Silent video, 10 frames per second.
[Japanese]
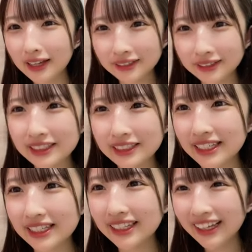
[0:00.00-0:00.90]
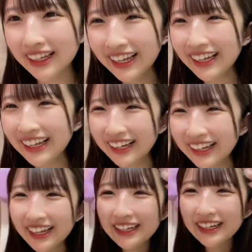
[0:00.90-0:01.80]
なん
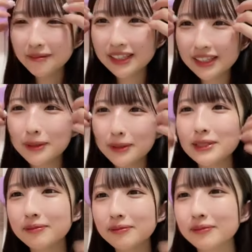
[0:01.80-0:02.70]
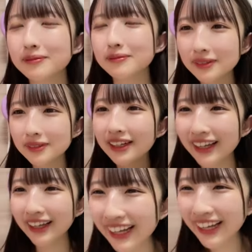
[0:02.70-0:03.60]
てこと言うのさ
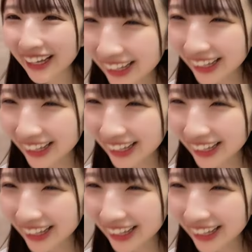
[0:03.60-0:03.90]
えいいわ